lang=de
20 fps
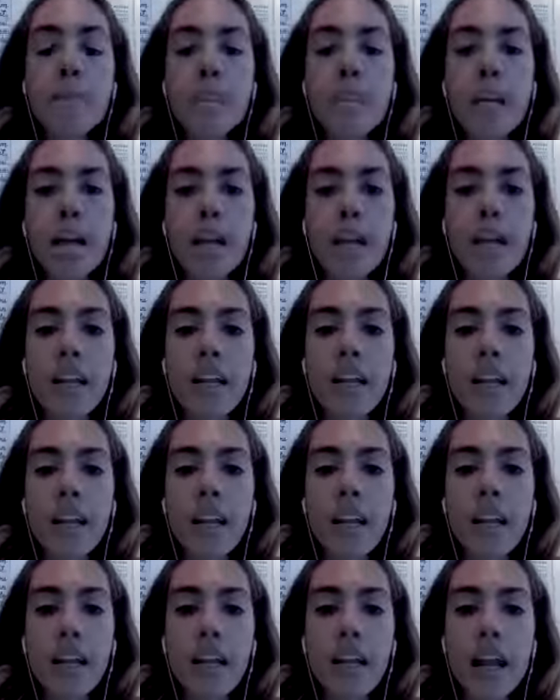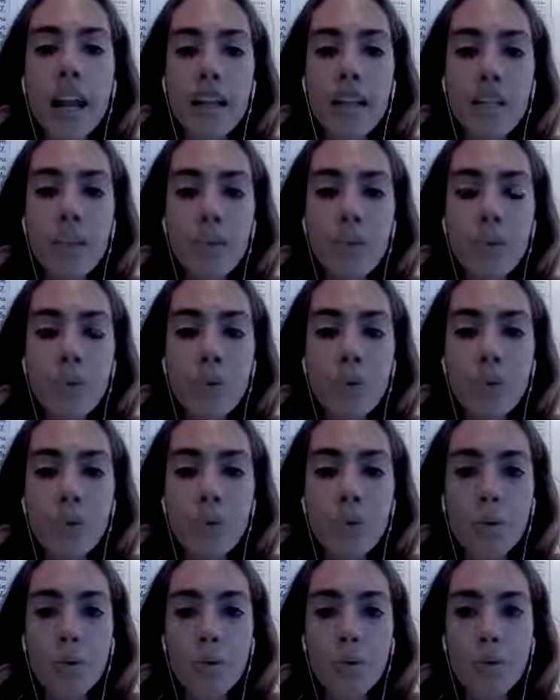dann kannst
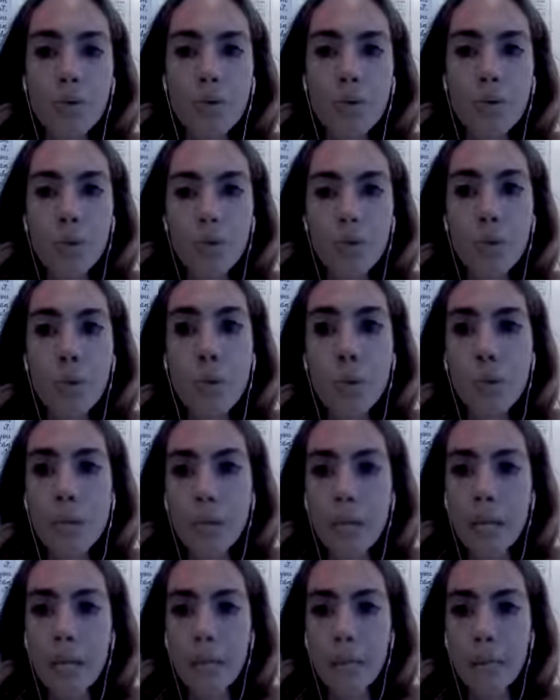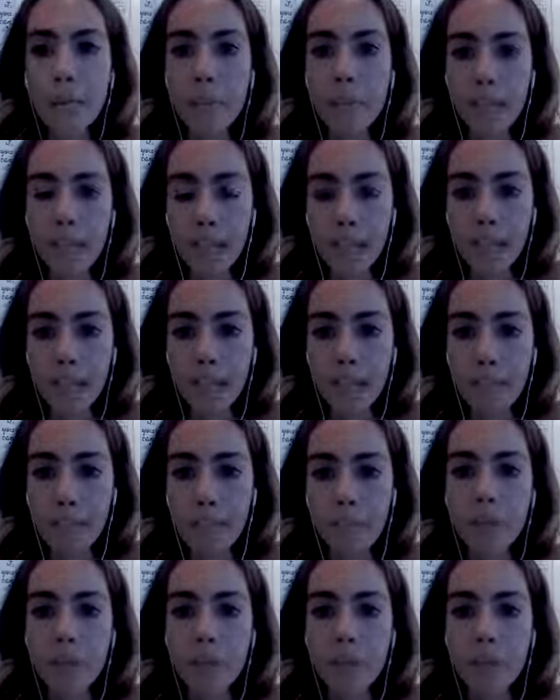du das Problem benennen